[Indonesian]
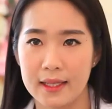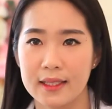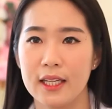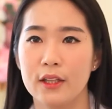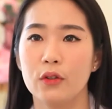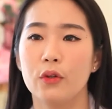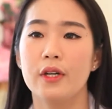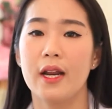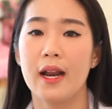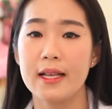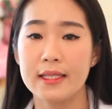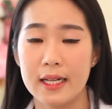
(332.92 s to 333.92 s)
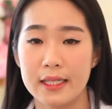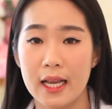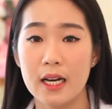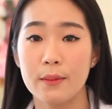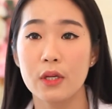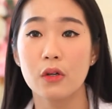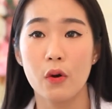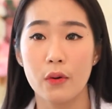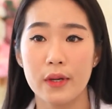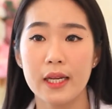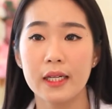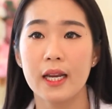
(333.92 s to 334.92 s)
gitu dan hasilnya lebih
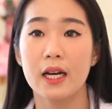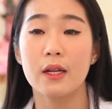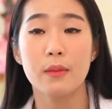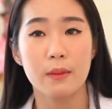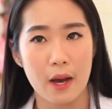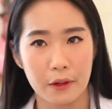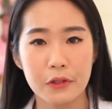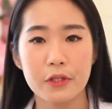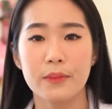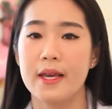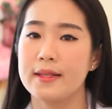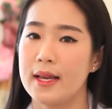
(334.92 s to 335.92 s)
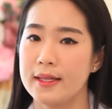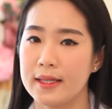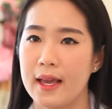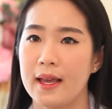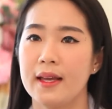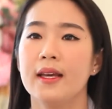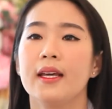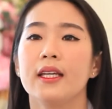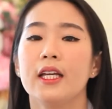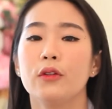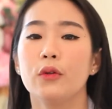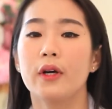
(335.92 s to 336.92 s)
glowing dan lebih bagus biasanya
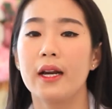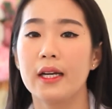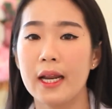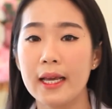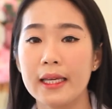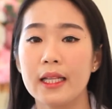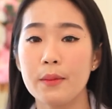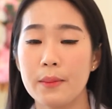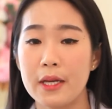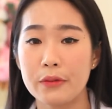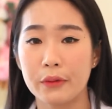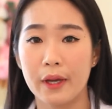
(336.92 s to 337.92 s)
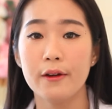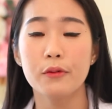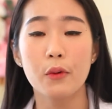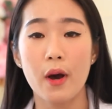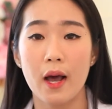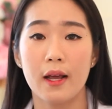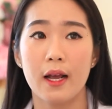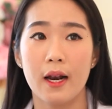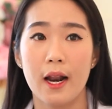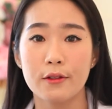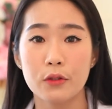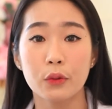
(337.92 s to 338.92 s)
gitu karena kita memasukkan dua
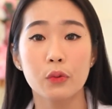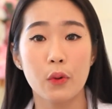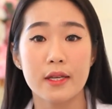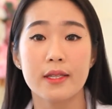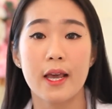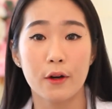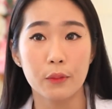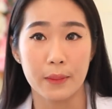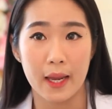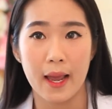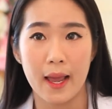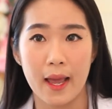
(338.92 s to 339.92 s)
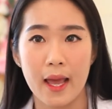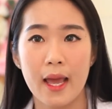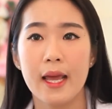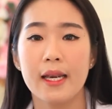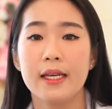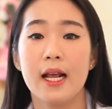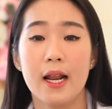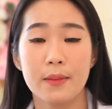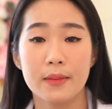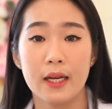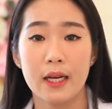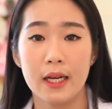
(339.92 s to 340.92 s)
uh, langsung dua serum ya
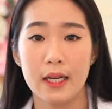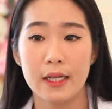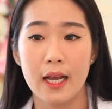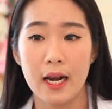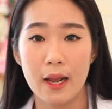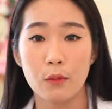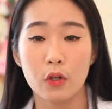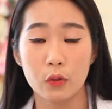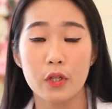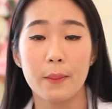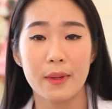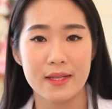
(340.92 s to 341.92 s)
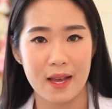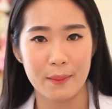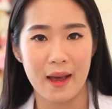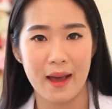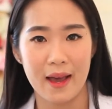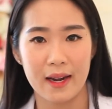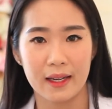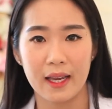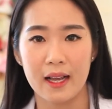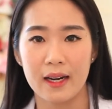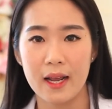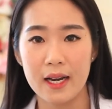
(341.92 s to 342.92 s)
dalam uh, dalam waktu yang bersamaan
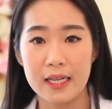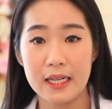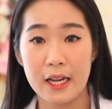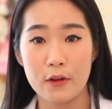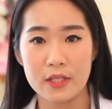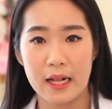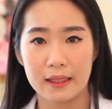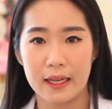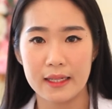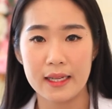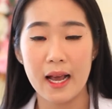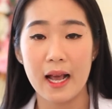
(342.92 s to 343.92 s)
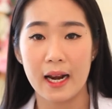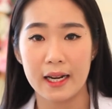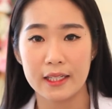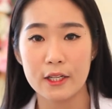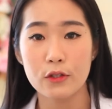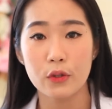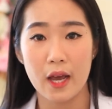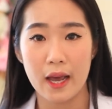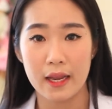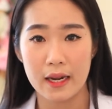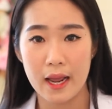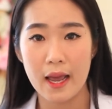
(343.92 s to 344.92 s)
karena di neosel tadi alatnya
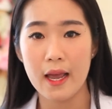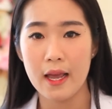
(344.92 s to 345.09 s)
sudah ada